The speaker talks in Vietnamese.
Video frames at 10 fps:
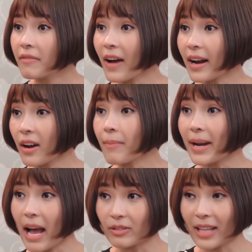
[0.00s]
nhân văn đó
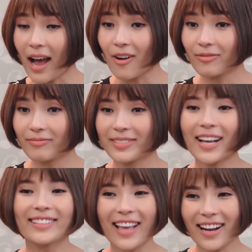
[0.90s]
mà đào tạo
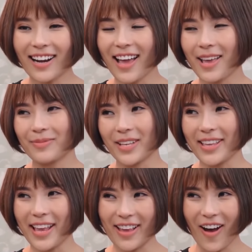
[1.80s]
chắc chắn là em sẽ
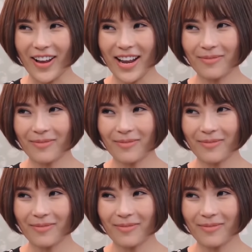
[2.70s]
dạy giỏi